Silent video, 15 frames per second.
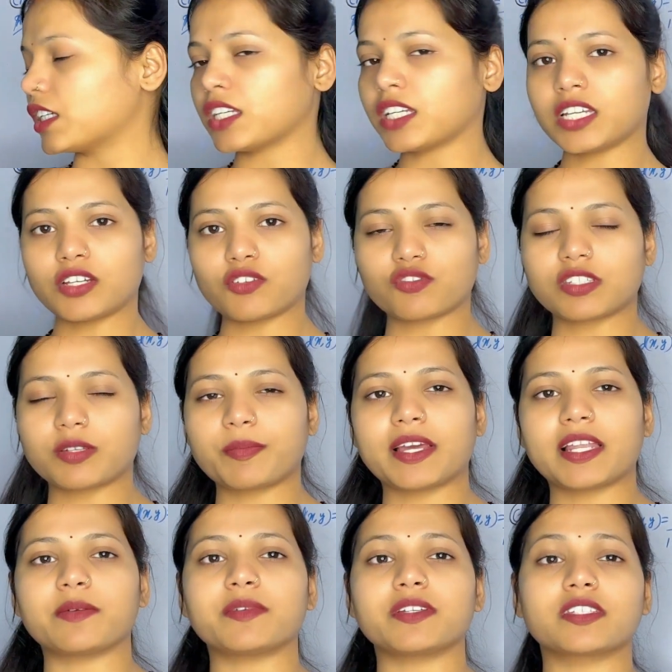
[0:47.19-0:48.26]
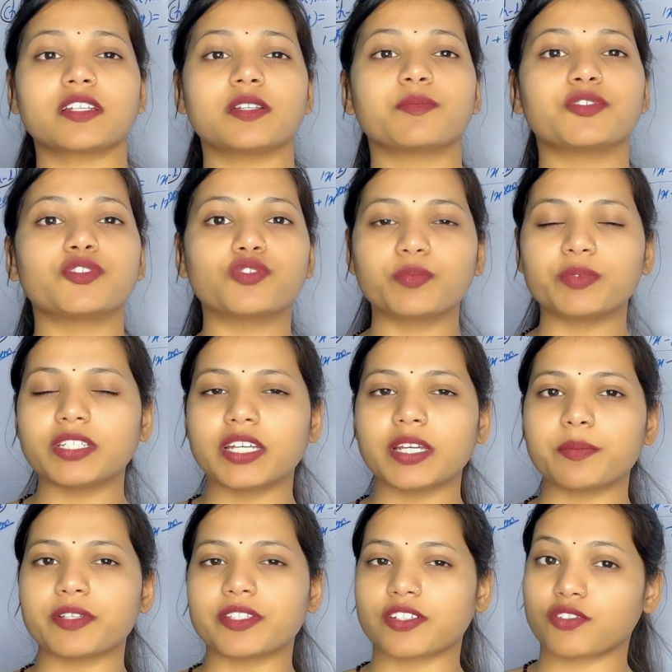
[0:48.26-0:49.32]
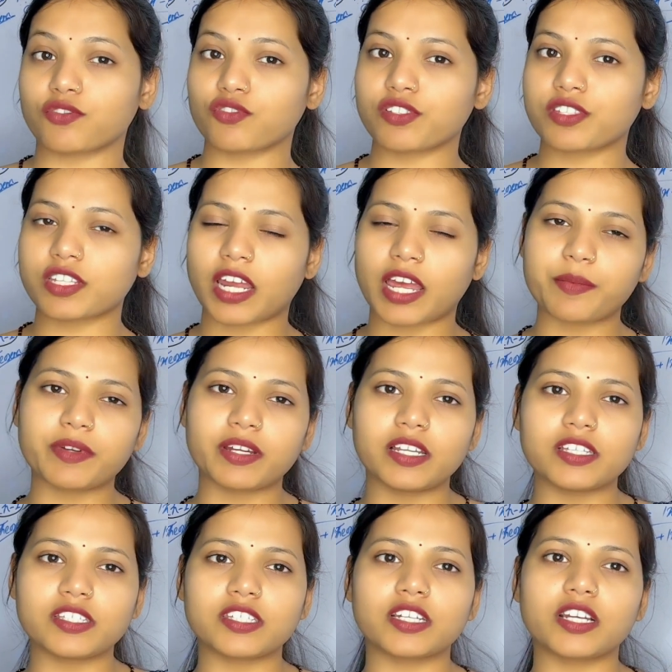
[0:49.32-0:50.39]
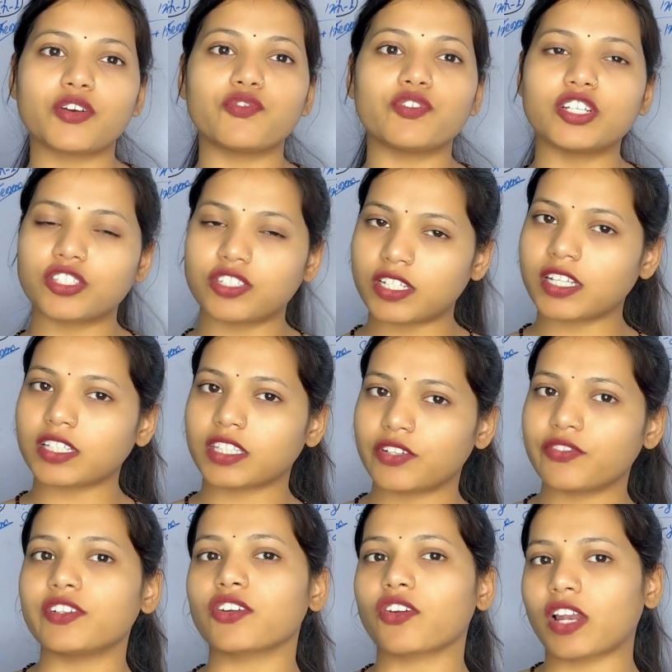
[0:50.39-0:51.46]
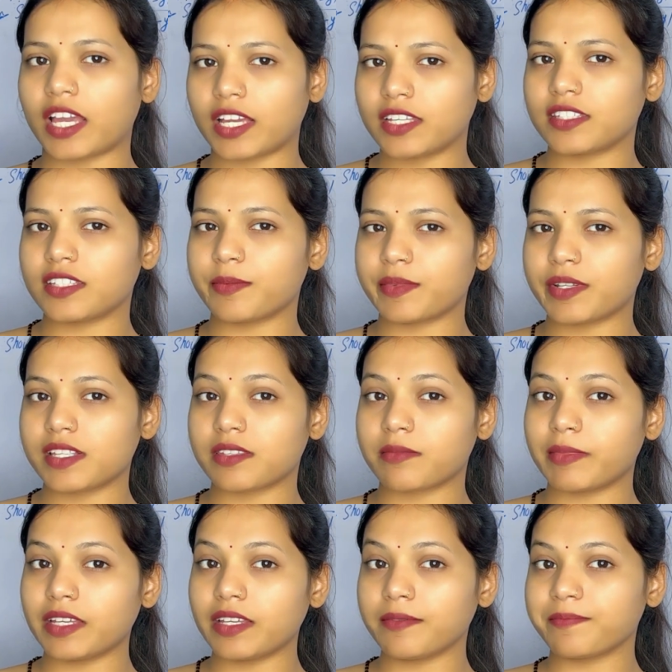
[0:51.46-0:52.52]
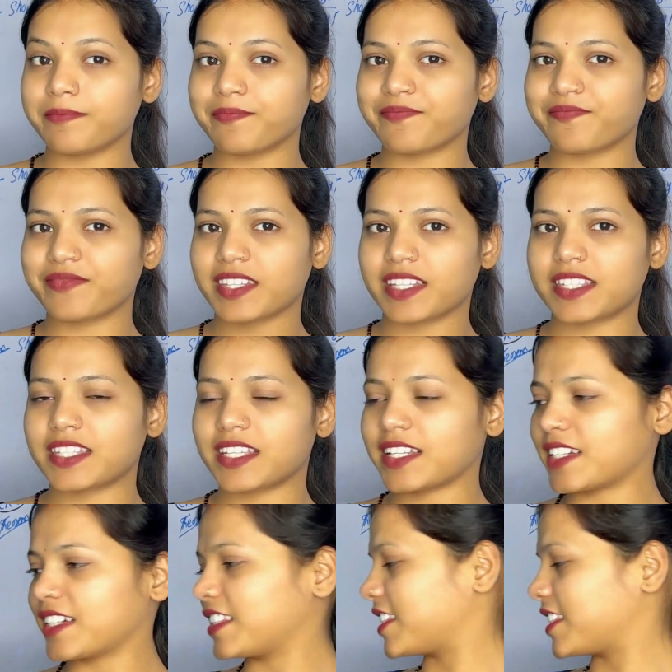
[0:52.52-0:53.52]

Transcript: हैं उससे पहले मेरे चैनल पे जो भी नए प्लीज चैनल को सब्सक्राइब कर लीजिएगा वीडियो अच्छा लगता है वीडियो को लाइक कीजिए फ्रेंड्स में शेयर कर